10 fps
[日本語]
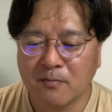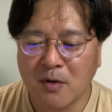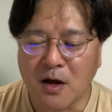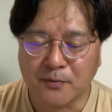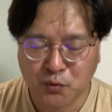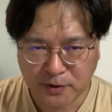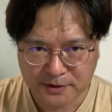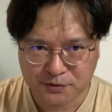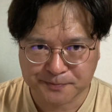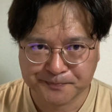まあ、とりあえ
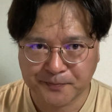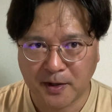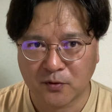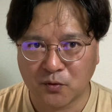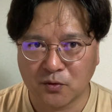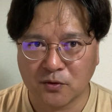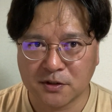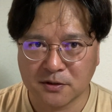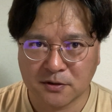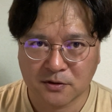ず、あの、
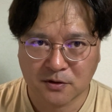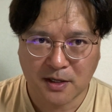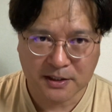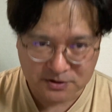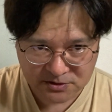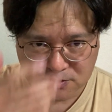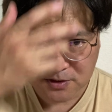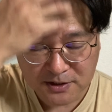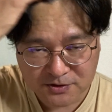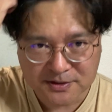暑、
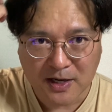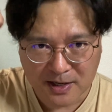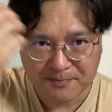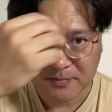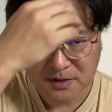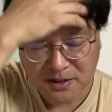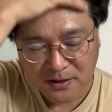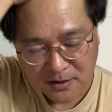暑さに、